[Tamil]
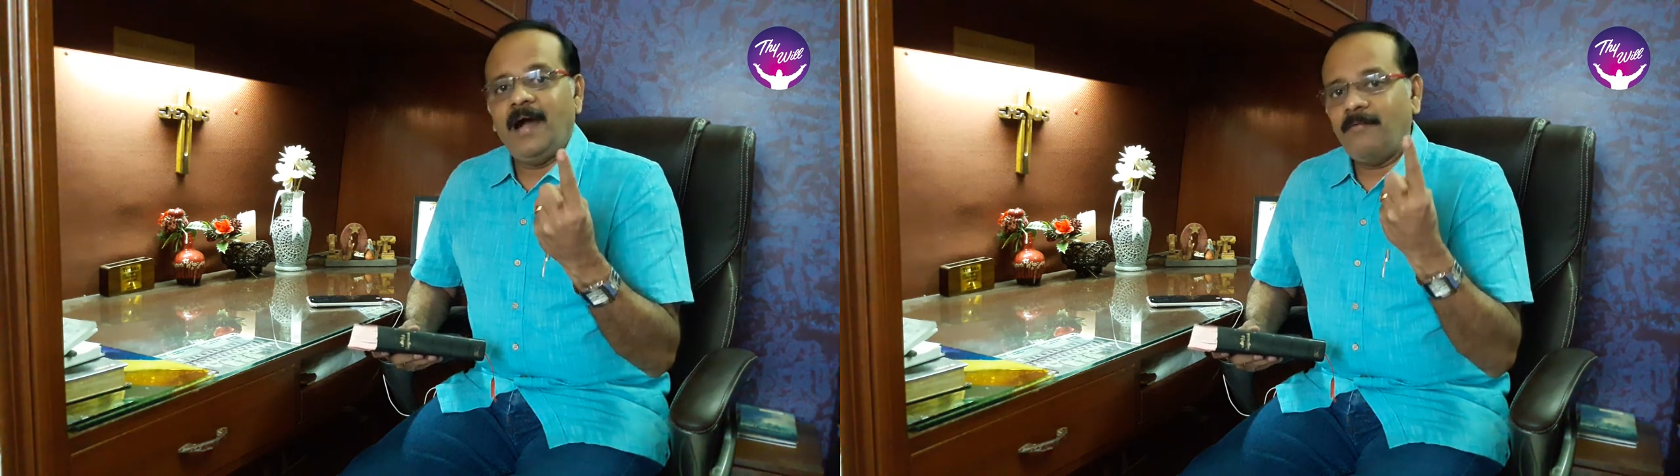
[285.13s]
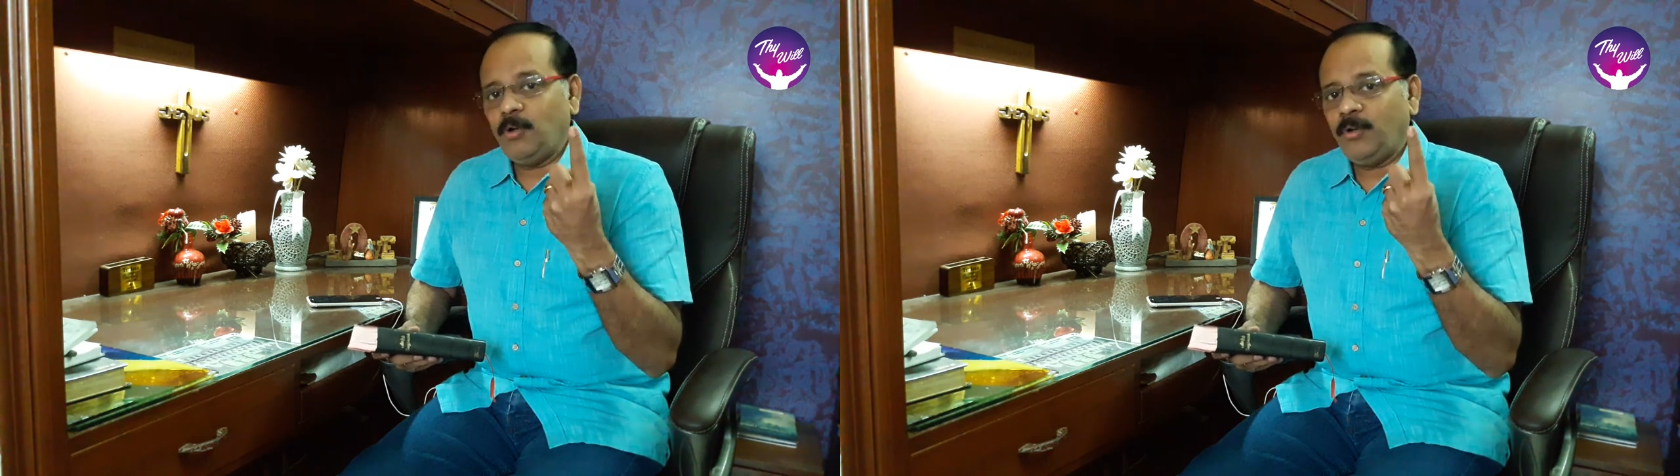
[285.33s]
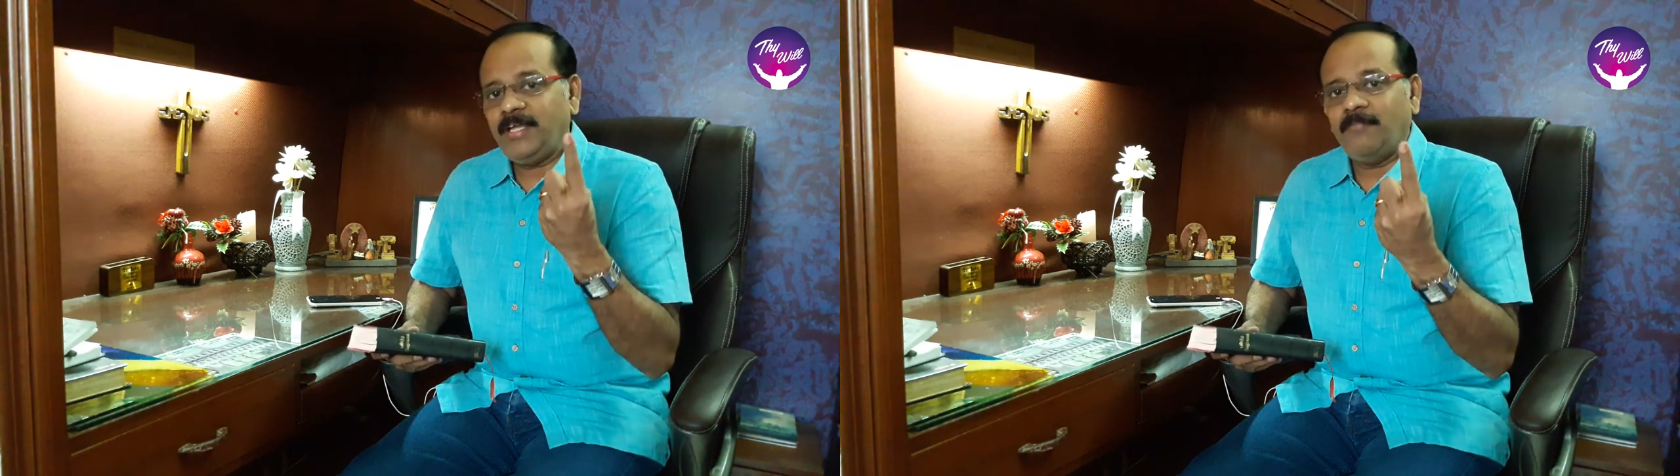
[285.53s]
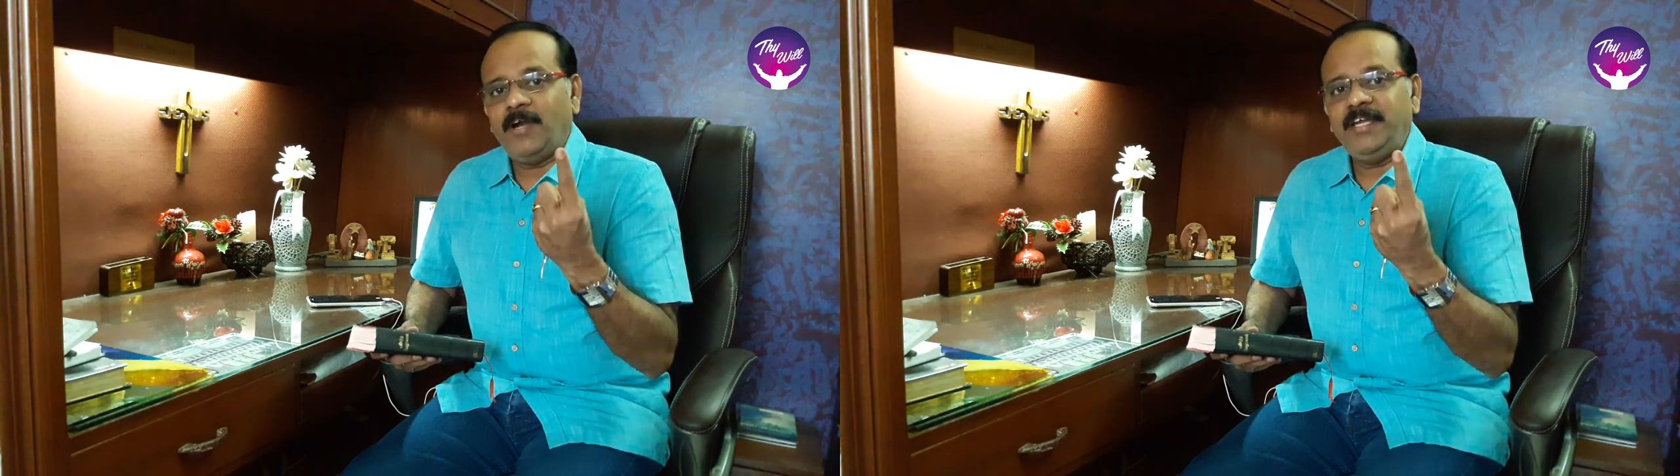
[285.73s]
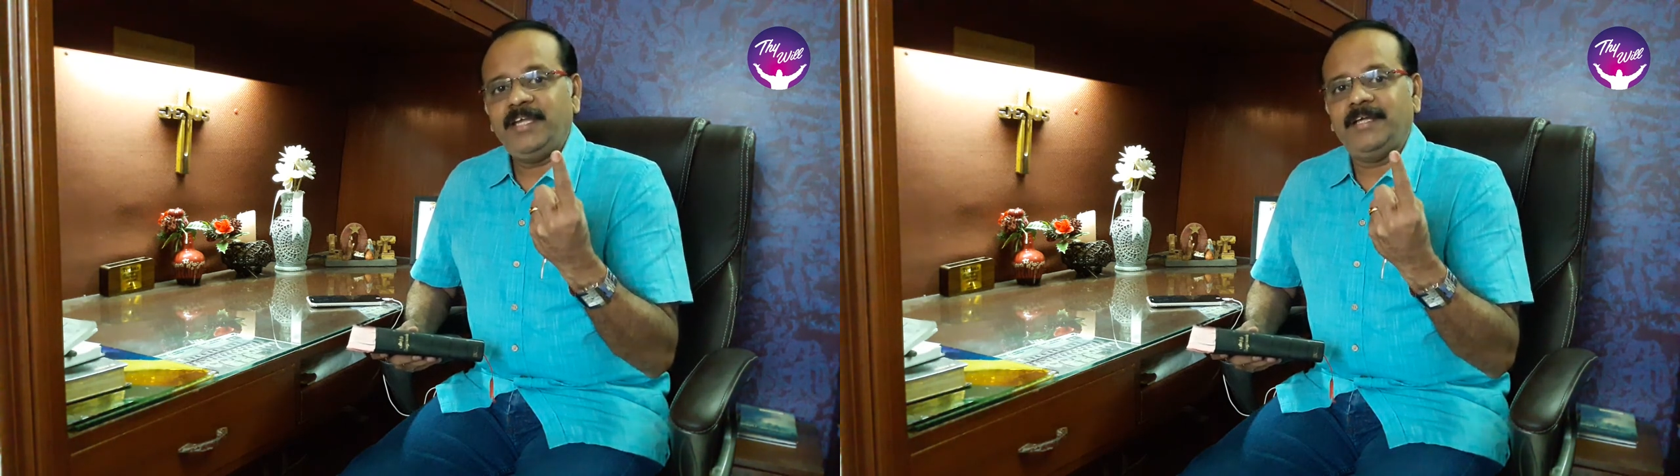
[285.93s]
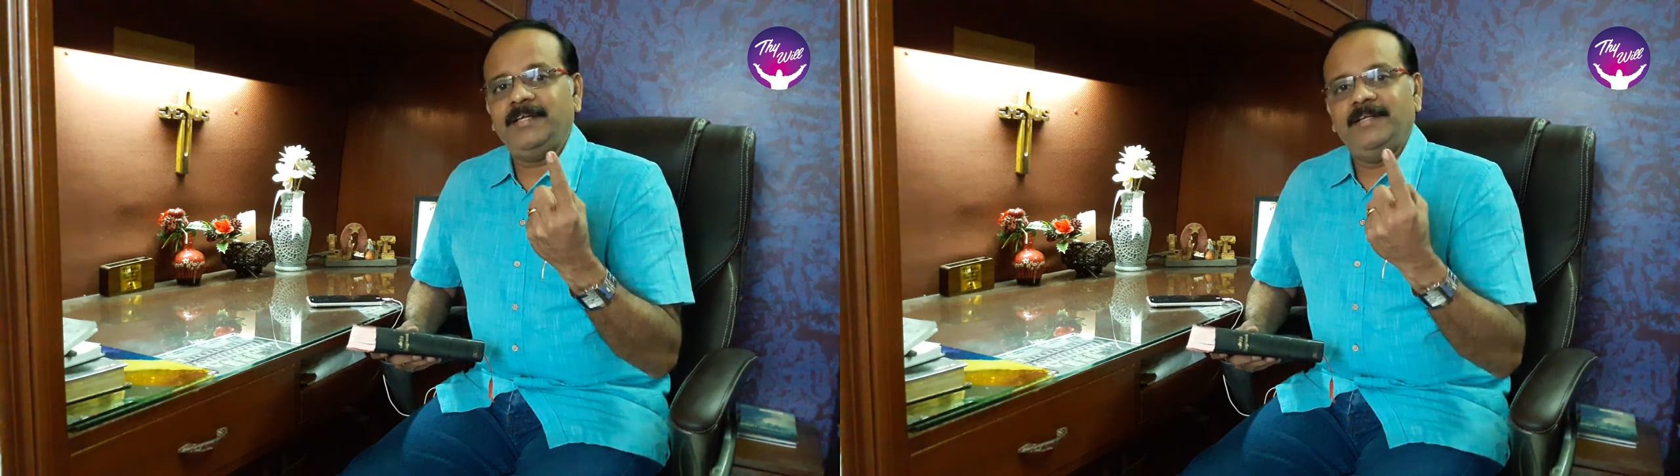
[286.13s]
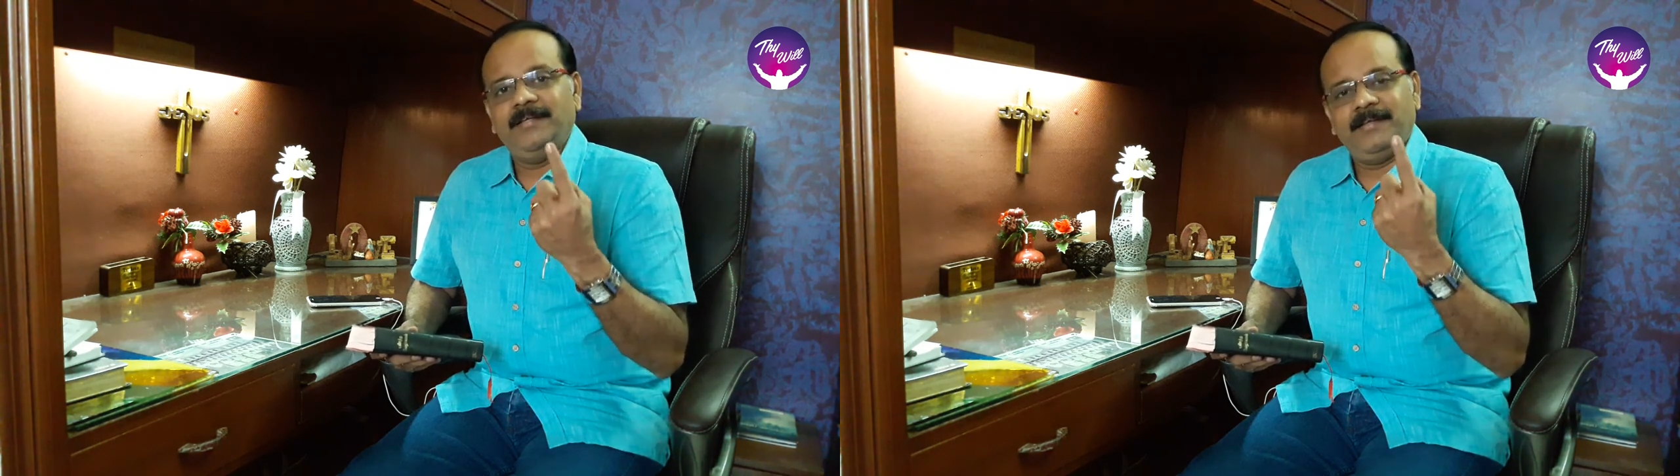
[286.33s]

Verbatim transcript: அவருடைய வழிக்கு